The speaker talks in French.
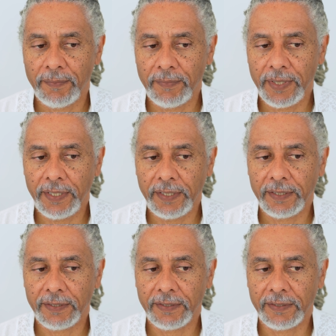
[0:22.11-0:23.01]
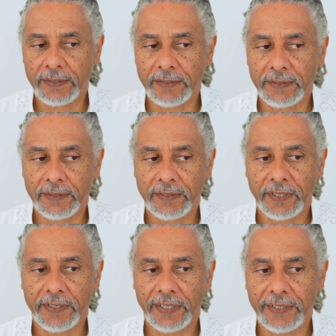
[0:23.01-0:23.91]
mais euh,
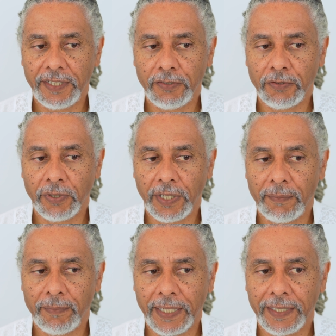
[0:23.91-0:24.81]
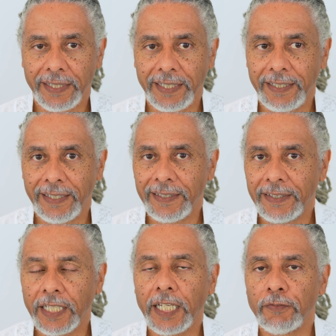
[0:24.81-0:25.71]
cette année sera marquée
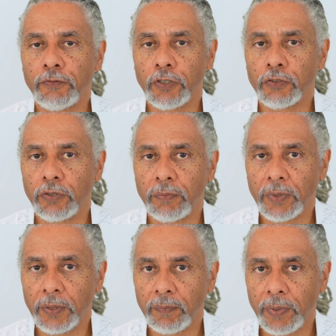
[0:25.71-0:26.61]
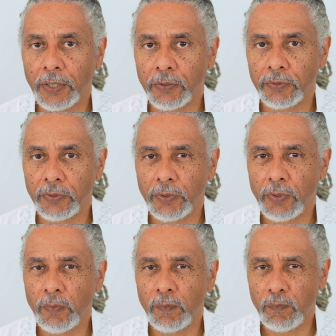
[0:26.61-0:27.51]
très fortement par
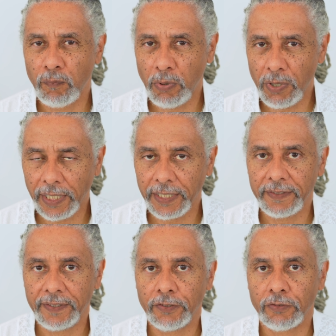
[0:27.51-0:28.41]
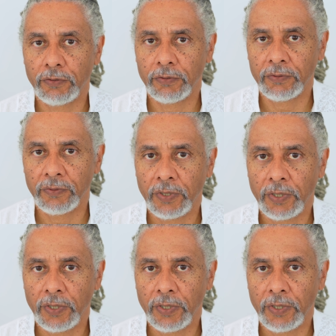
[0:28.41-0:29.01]
une polarisation